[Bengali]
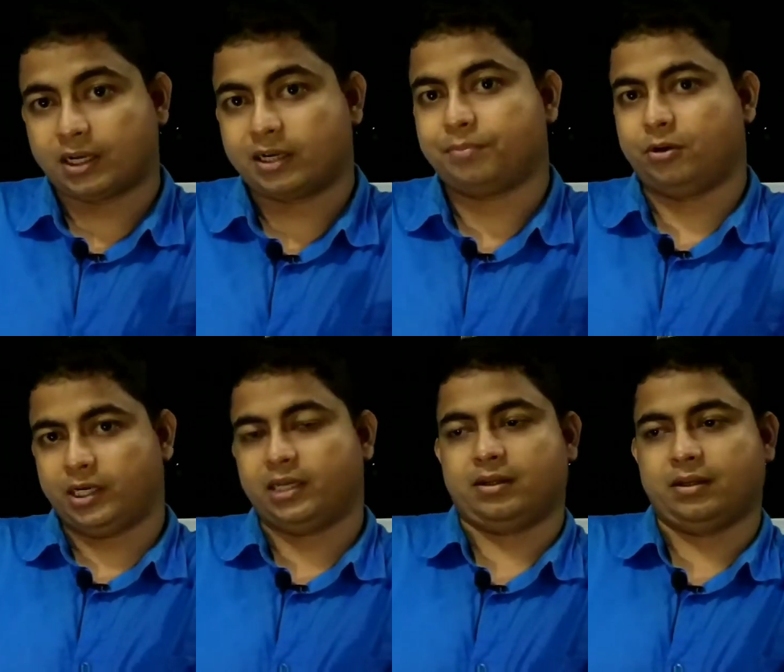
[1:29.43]
খারাপ
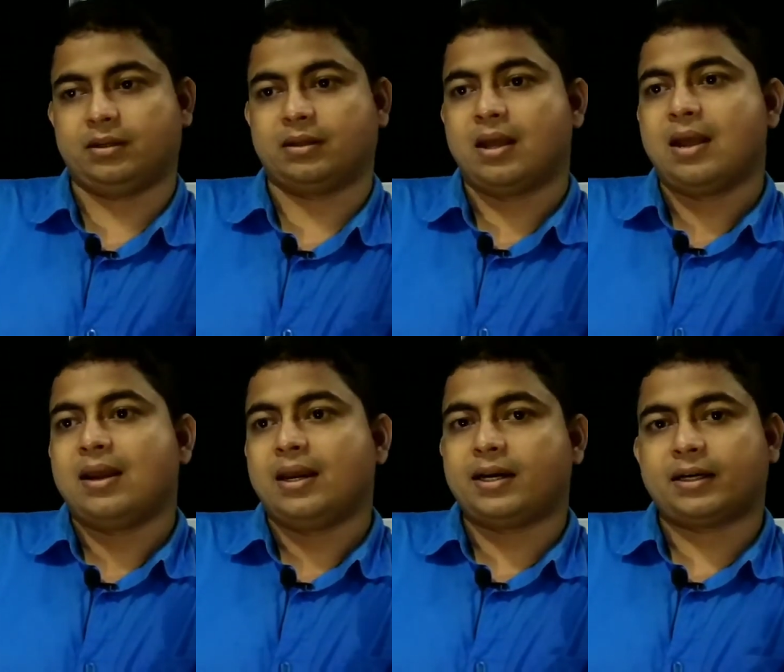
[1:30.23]
নয় হ্যাঁ
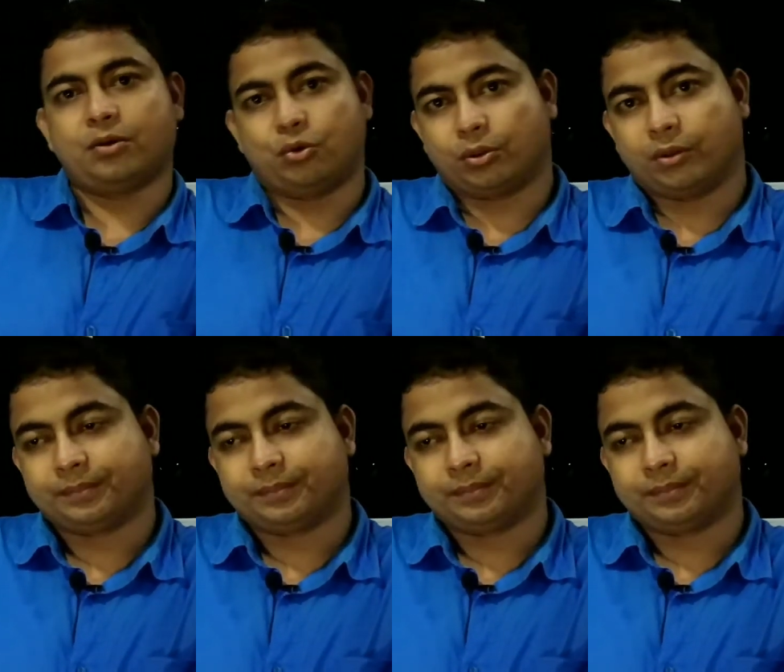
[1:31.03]
এটা একটা রোগ